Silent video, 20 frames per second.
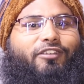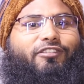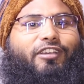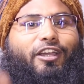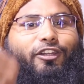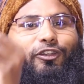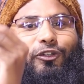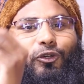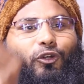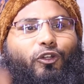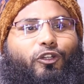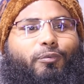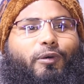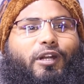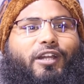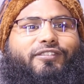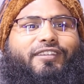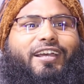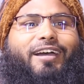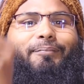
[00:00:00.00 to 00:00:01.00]
পড়েছে দুরুদ
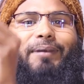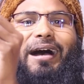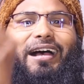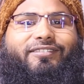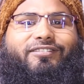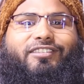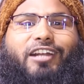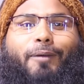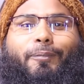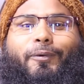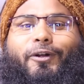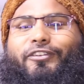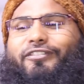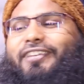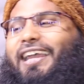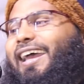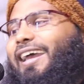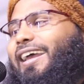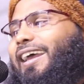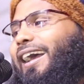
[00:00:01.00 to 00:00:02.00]
পড়েছে মাসরা
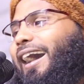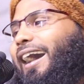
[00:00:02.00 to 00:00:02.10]
পড়ছে